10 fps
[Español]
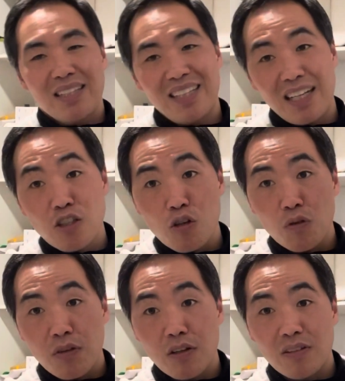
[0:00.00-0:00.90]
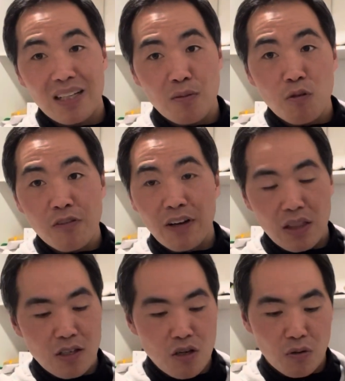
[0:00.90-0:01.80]
Tiene solución, tiene muy
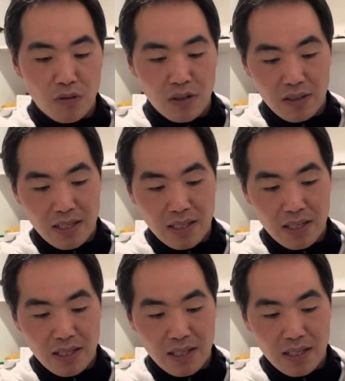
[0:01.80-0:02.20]
fácil solución.